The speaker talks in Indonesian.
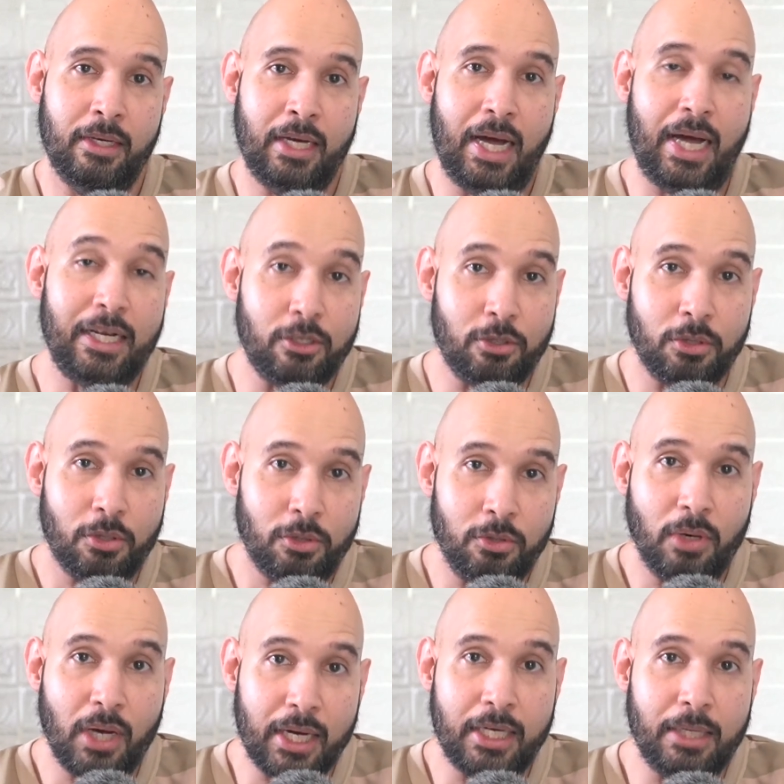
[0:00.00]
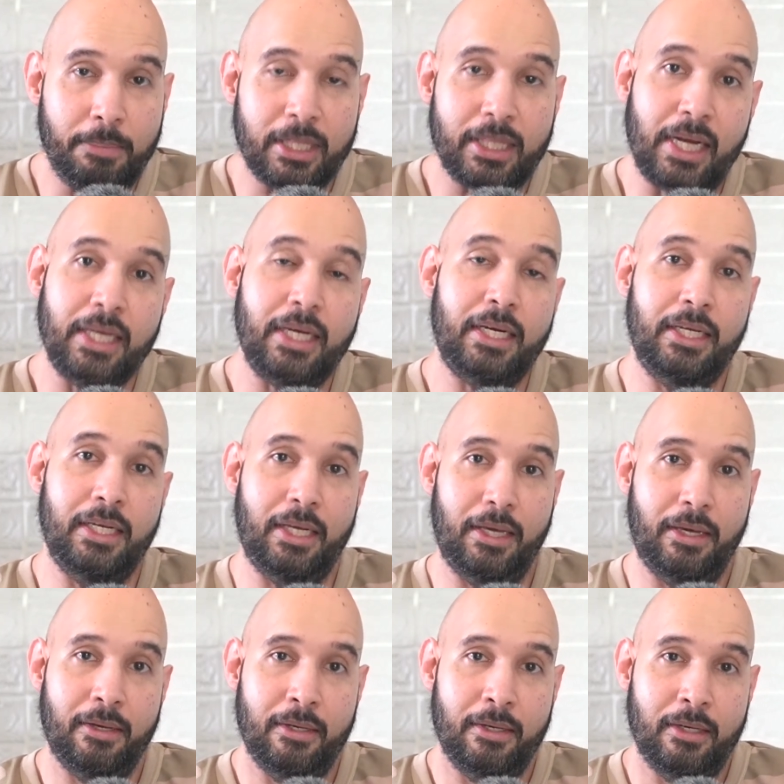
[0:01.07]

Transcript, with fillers: Ada contoh juga akan di pertandingan ini.